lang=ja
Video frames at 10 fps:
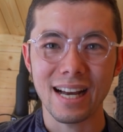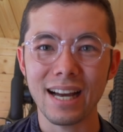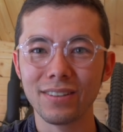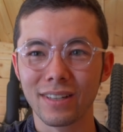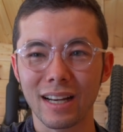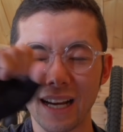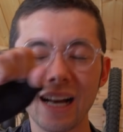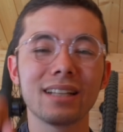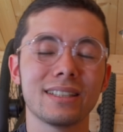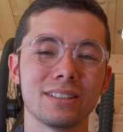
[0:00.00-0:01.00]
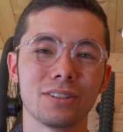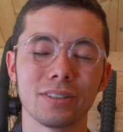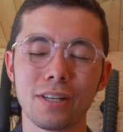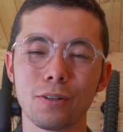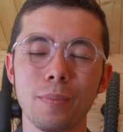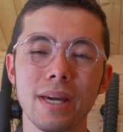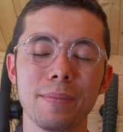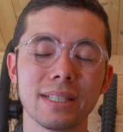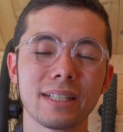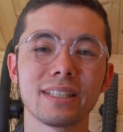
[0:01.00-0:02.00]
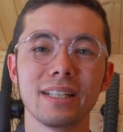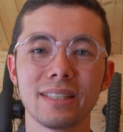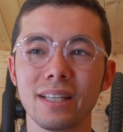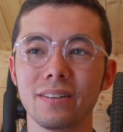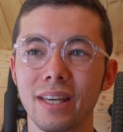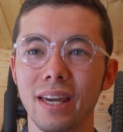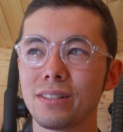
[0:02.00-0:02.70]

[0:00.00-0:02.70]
ああいうのがガーンって当たると結構目めちゃくちゃ痛いので、